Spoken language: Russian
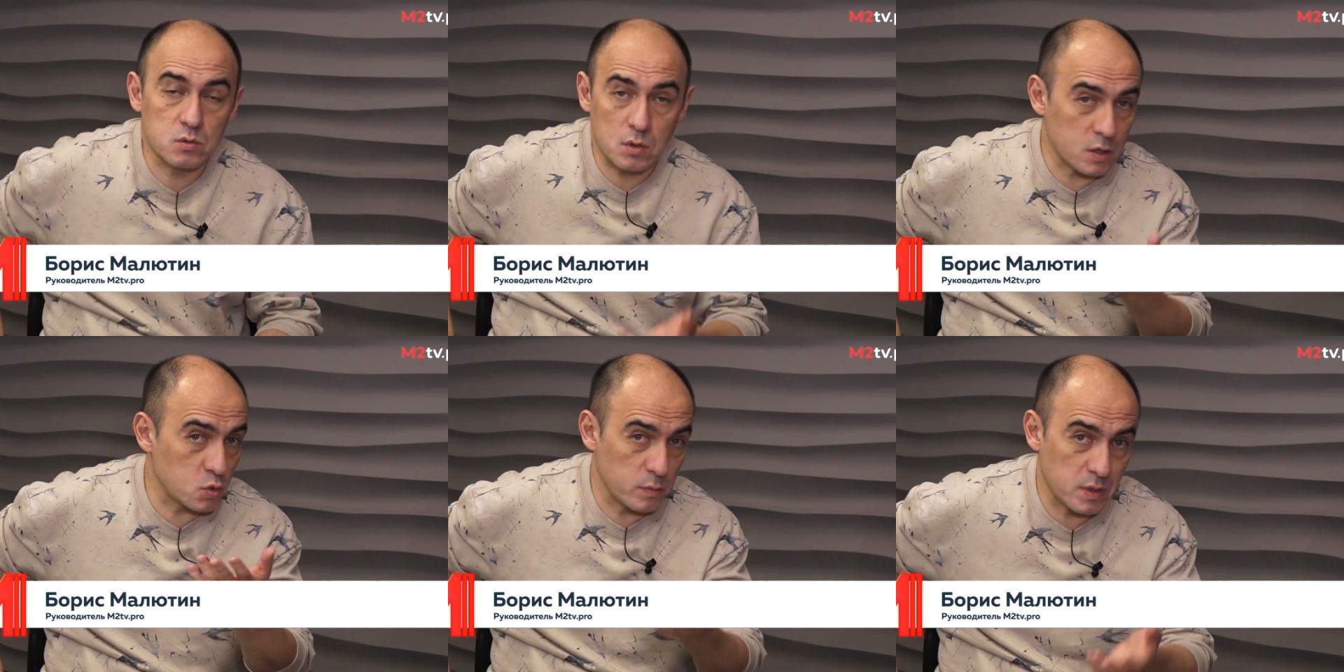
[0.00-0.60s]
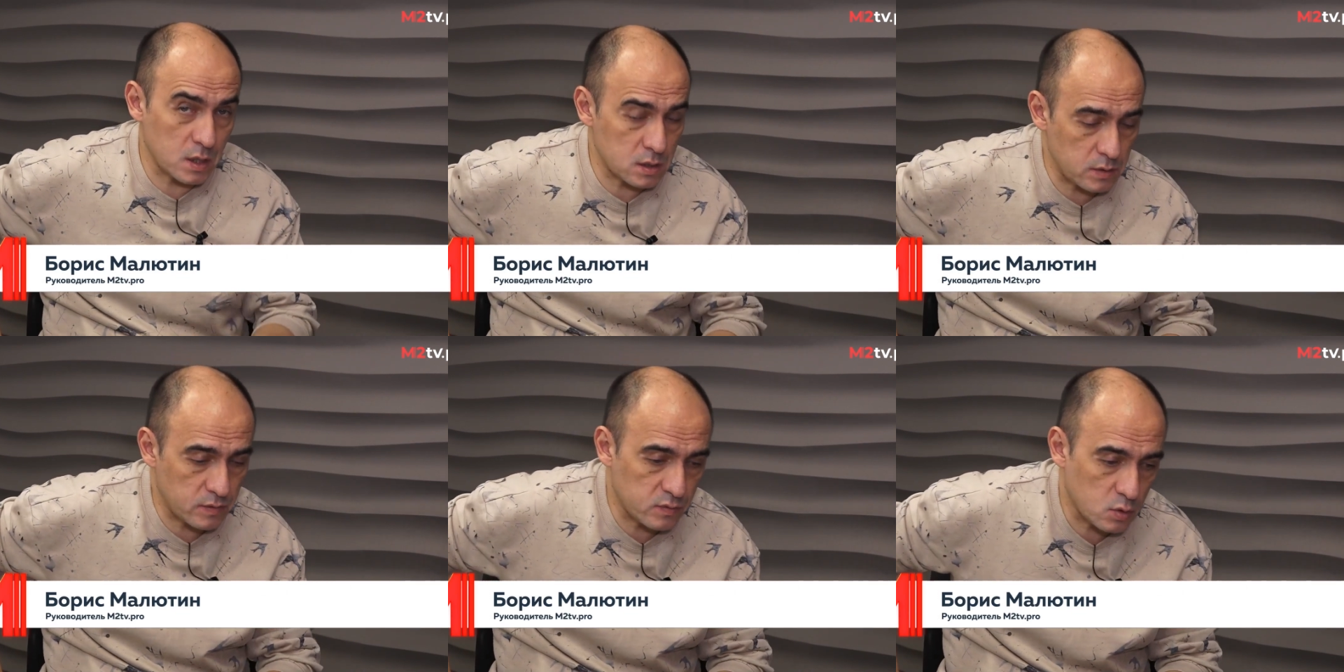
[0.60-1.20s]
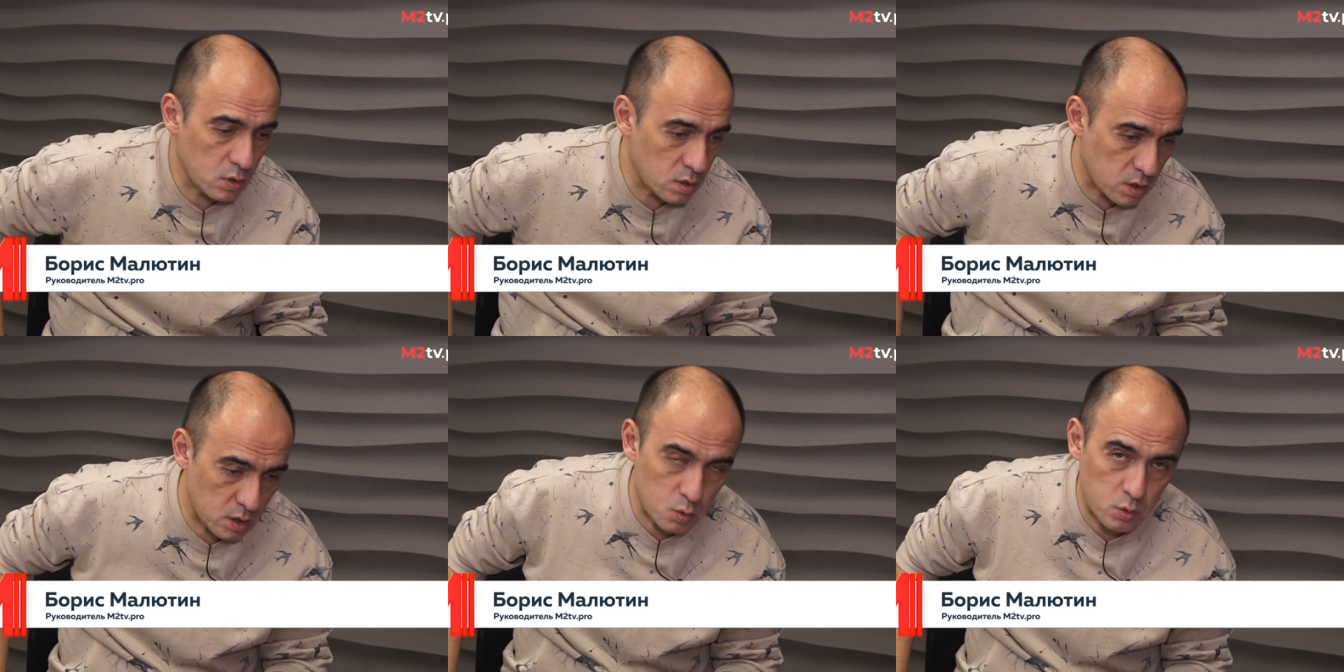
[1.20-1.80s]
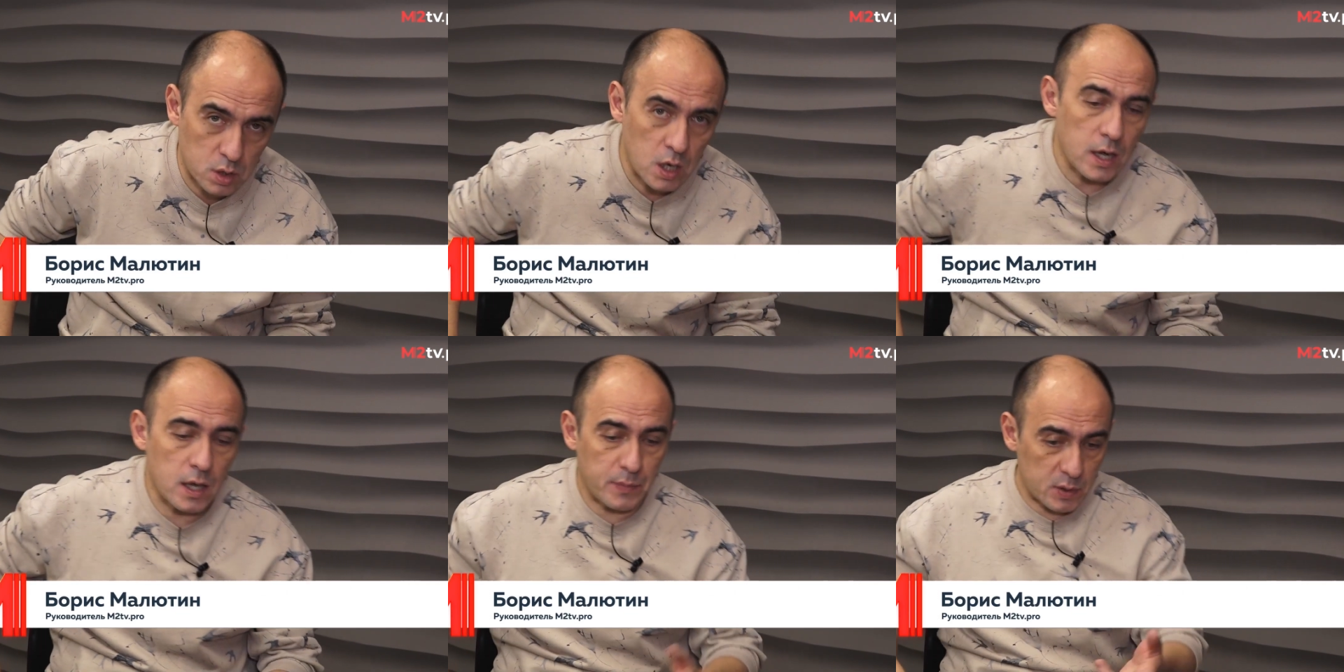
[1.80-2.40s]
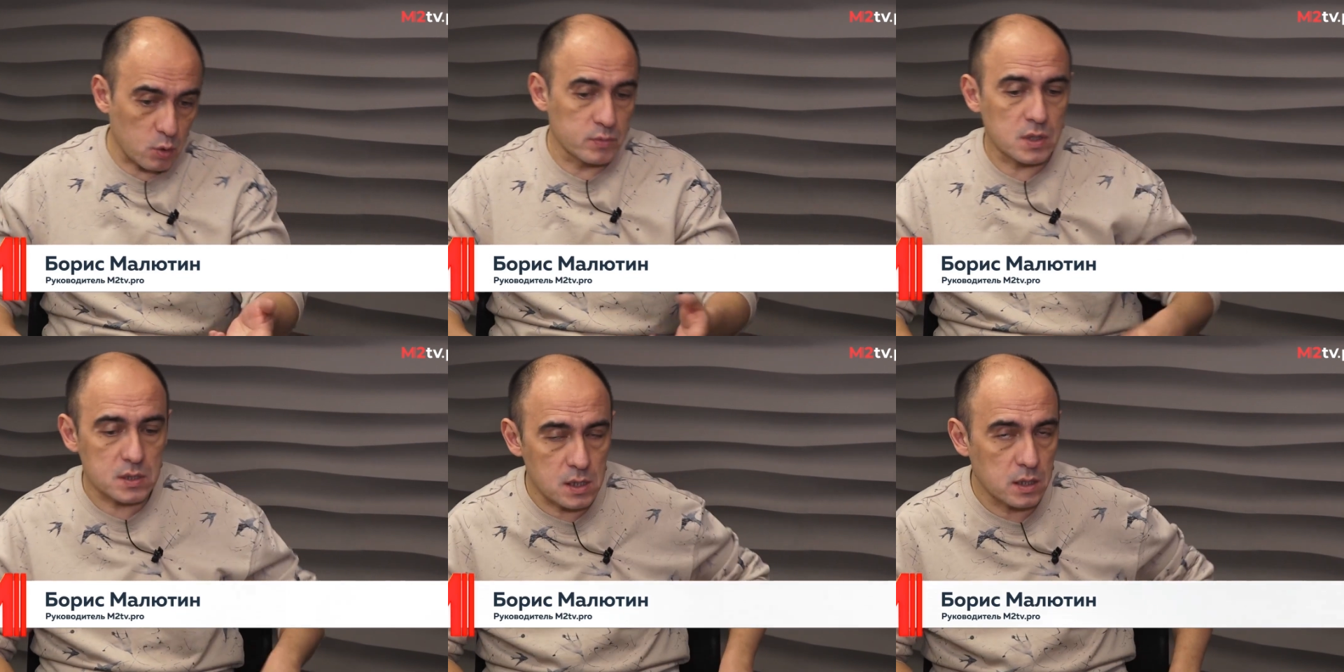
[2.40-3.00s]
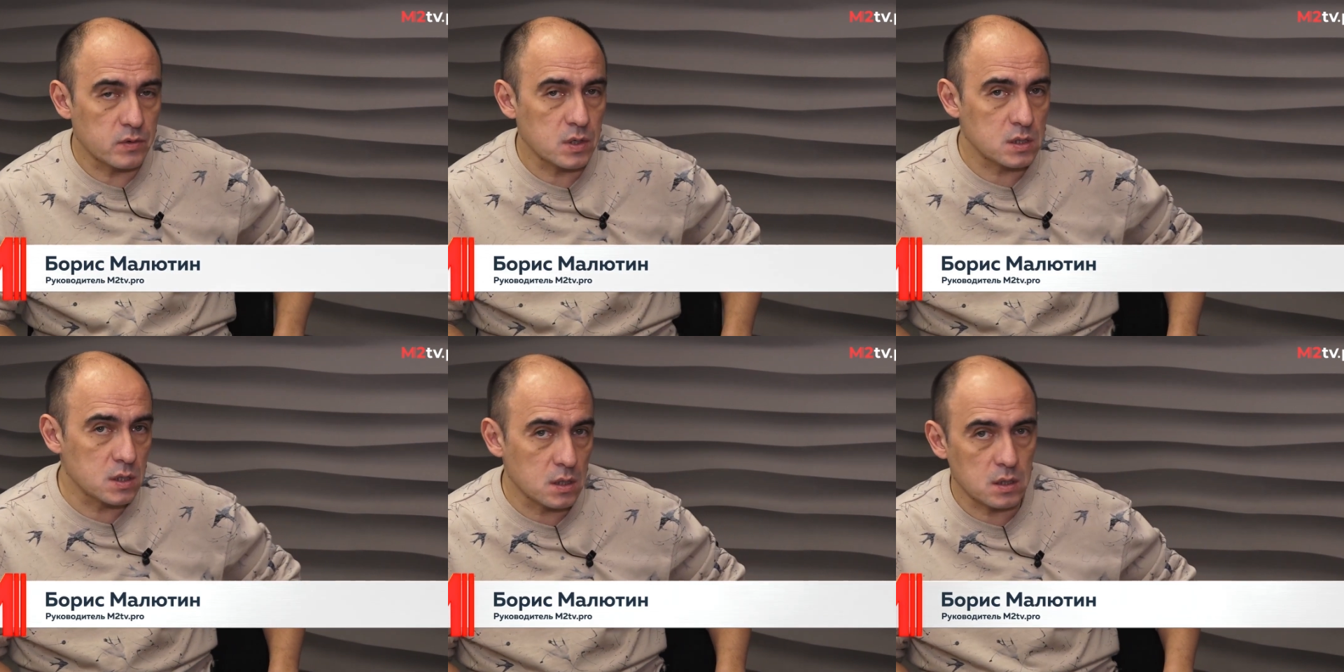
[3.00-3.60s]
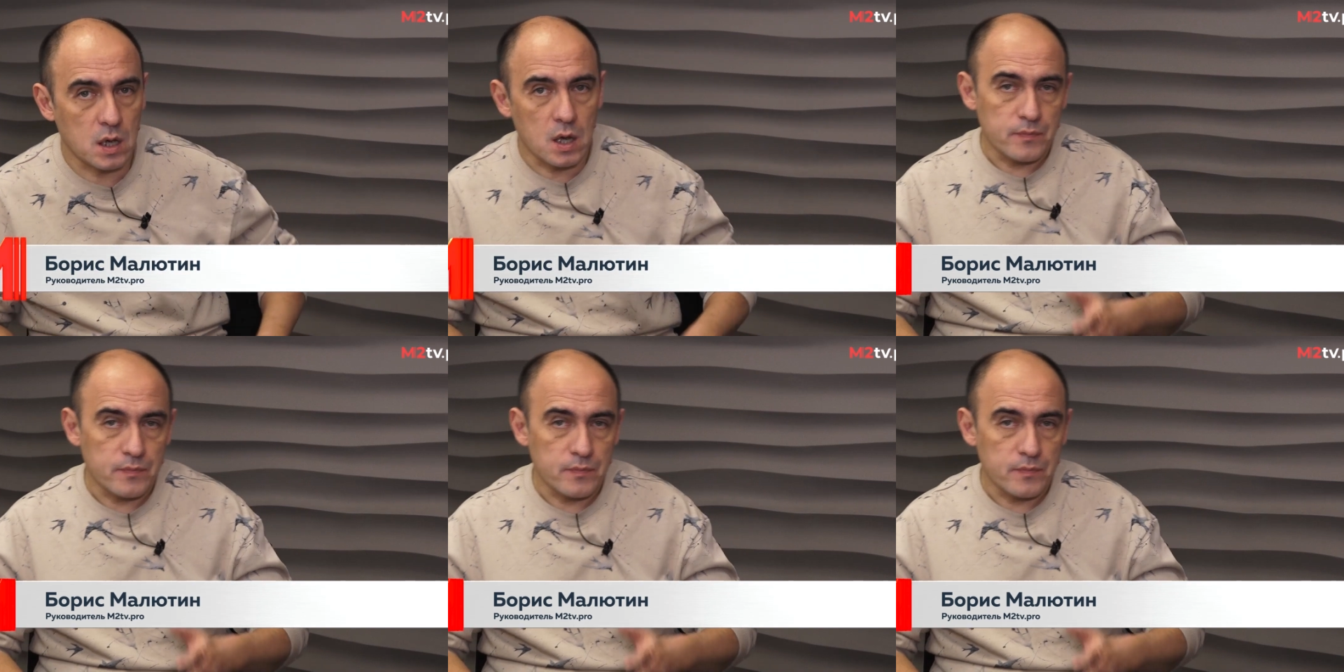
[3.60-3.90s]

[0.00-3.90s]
особенно если вы в других регионах и подобные исследования делали,